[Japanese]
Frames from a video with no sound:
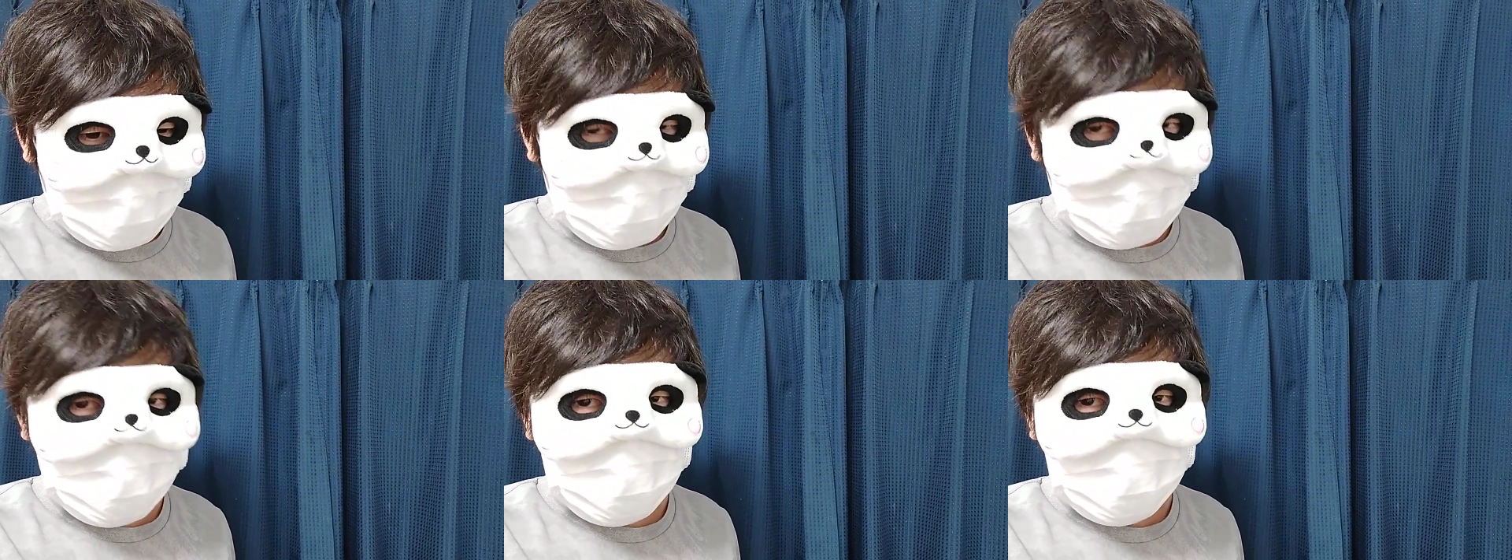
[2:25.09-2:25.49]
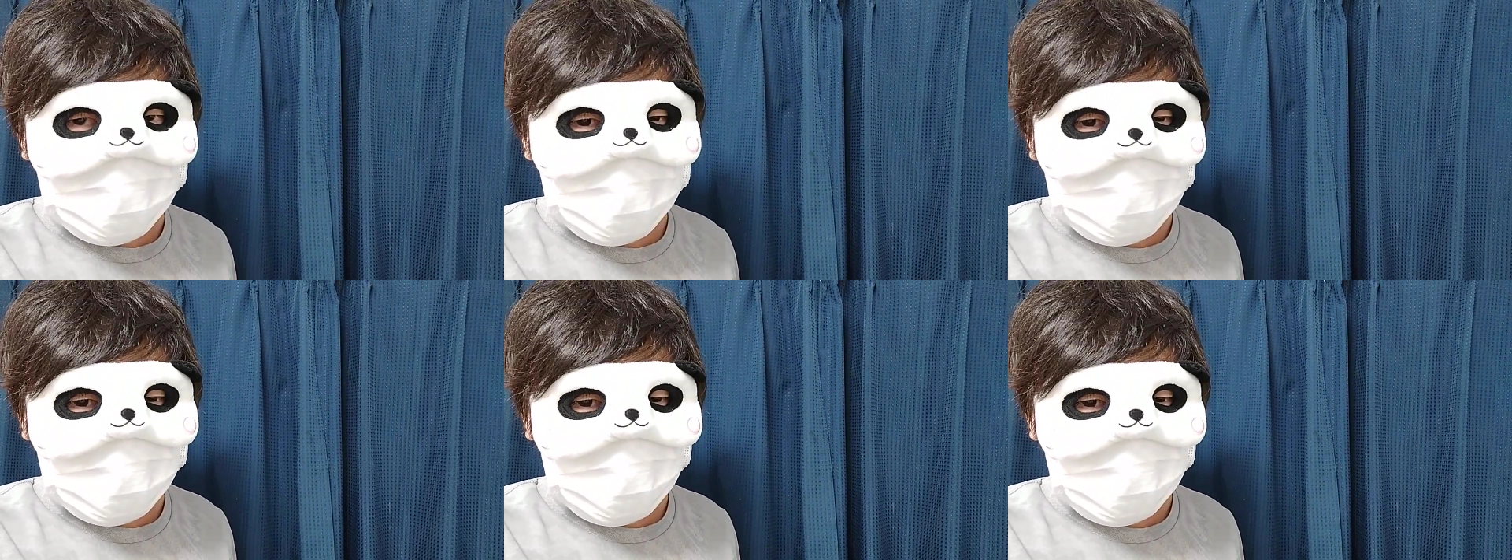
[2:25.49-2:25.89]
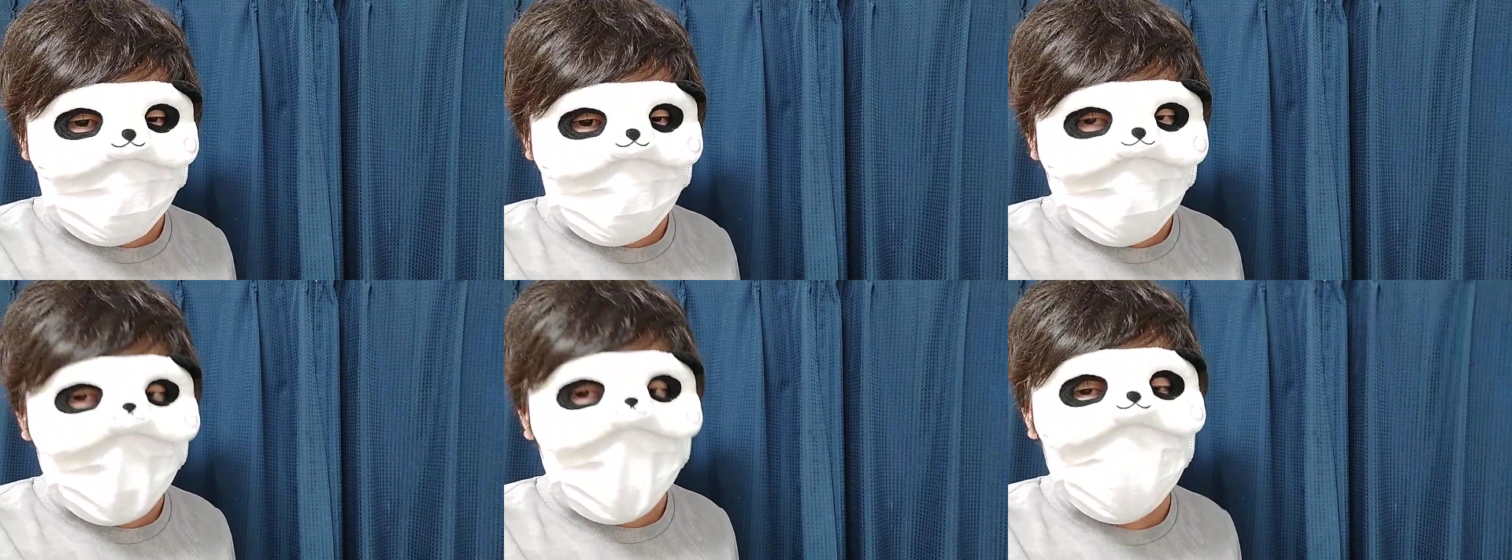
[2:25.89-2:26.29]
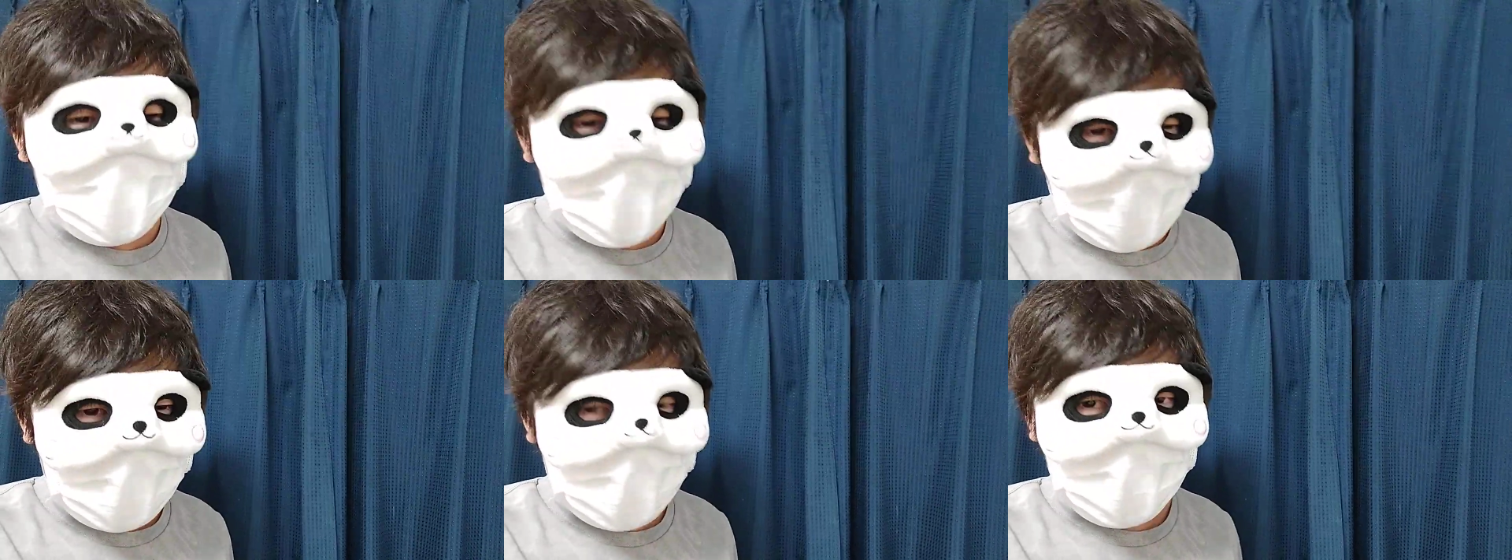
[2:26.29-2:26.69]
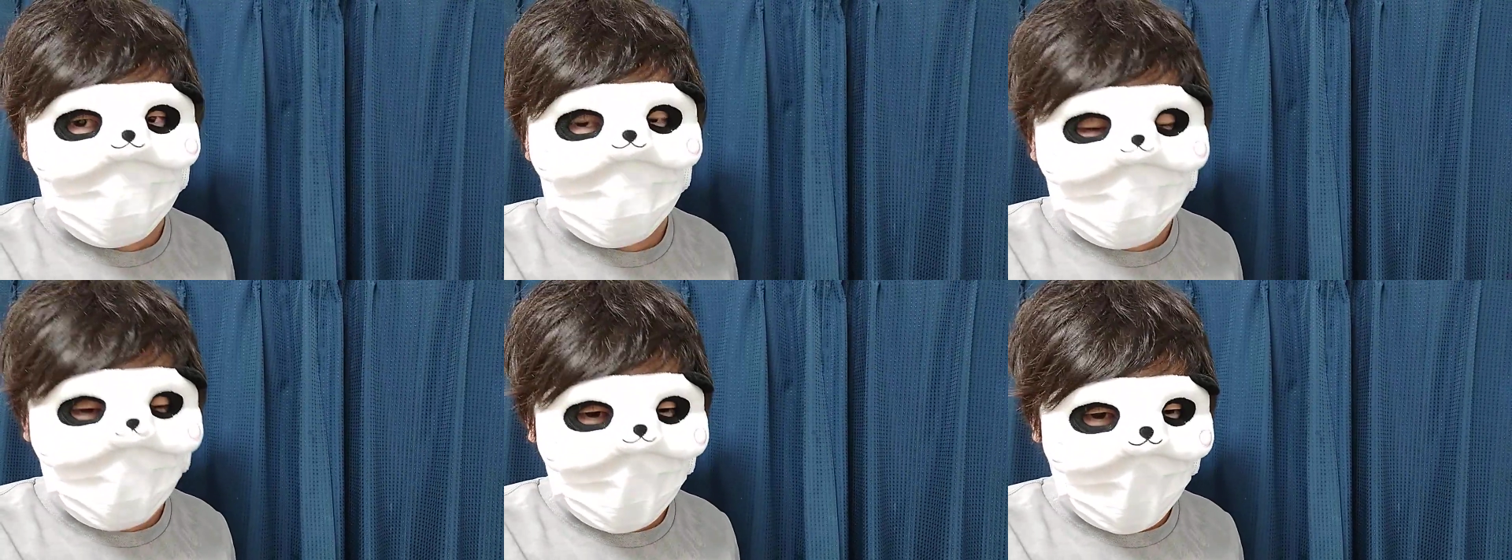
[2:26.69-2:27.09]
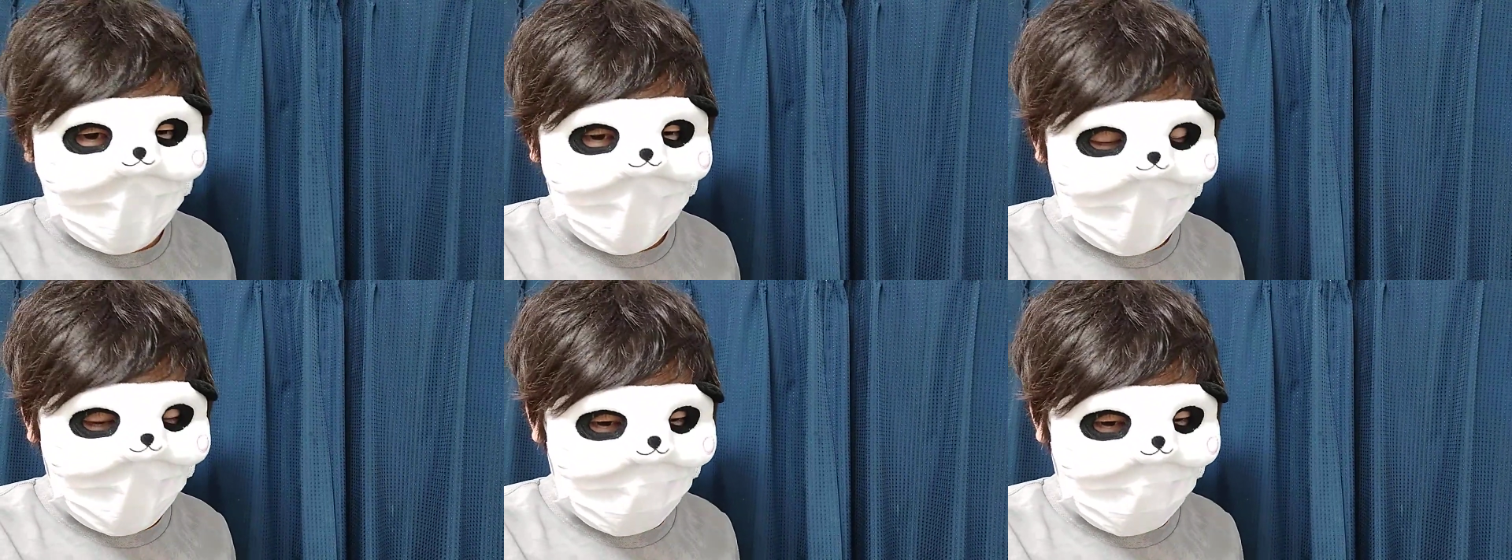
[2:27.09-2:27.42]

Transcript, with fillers: その、都会なんでぶっちゃけ、